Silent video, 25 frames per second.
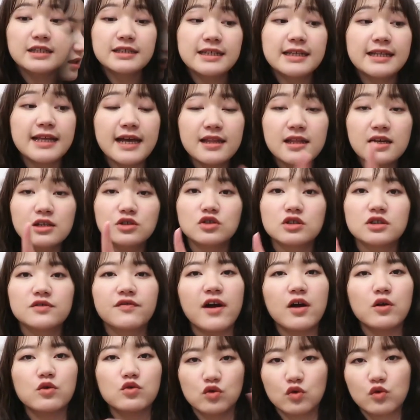今天呢，就是
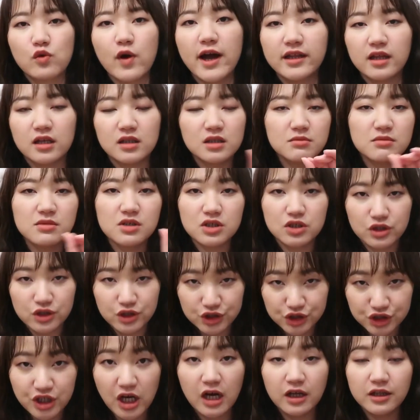非常愉快的那么
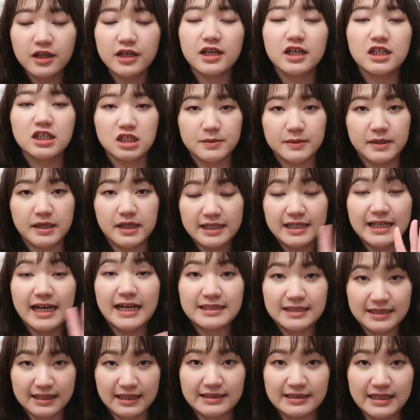长的一个视频，很
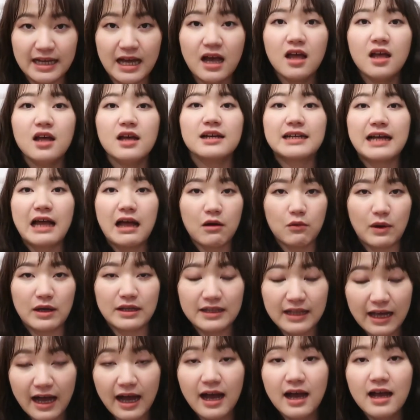感谢大家看
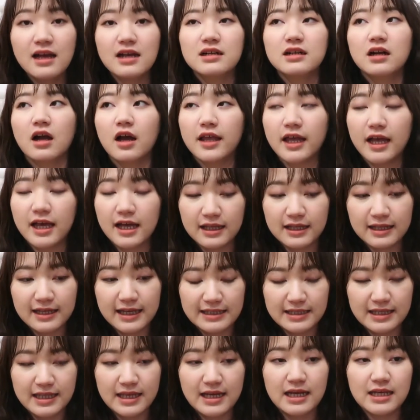完它，然后也很
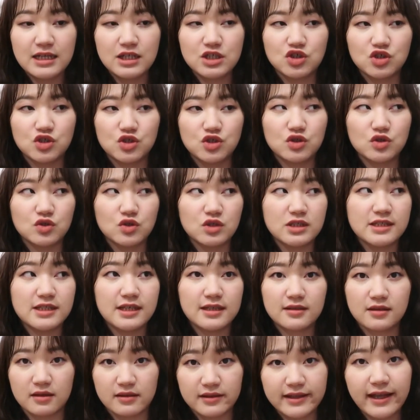感谢大家一直就是
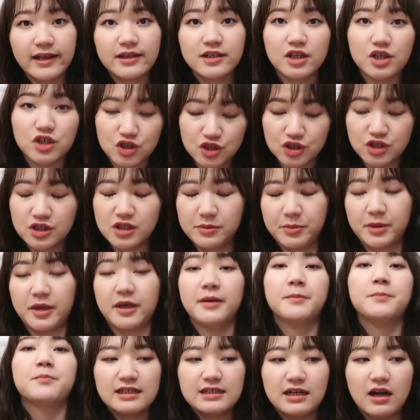在等待这视
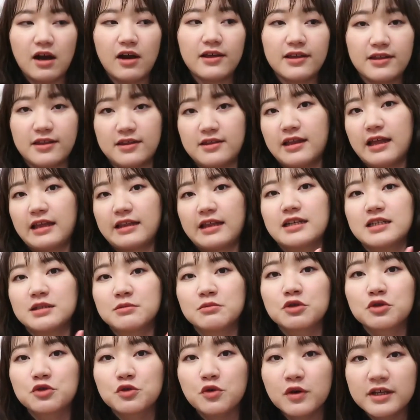频，然后也谢谢大家这
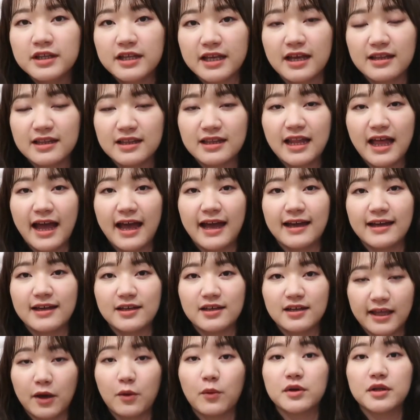么多年
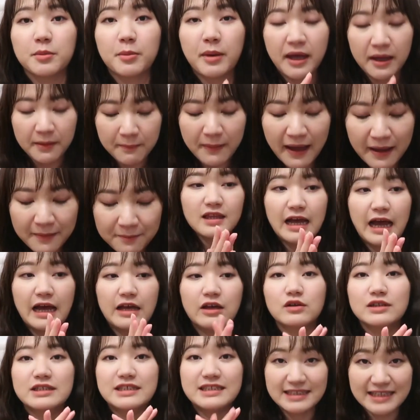来给我的陪伴
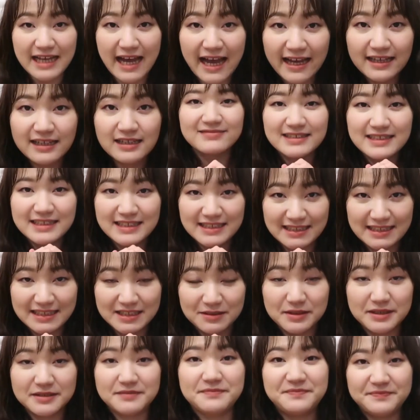还有喜爱，谢谢
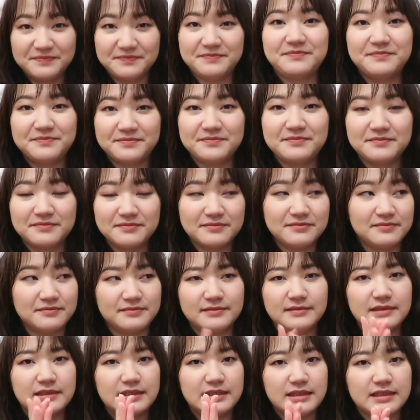你们，
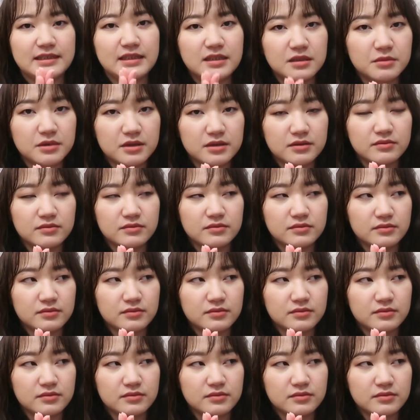谢谢你们，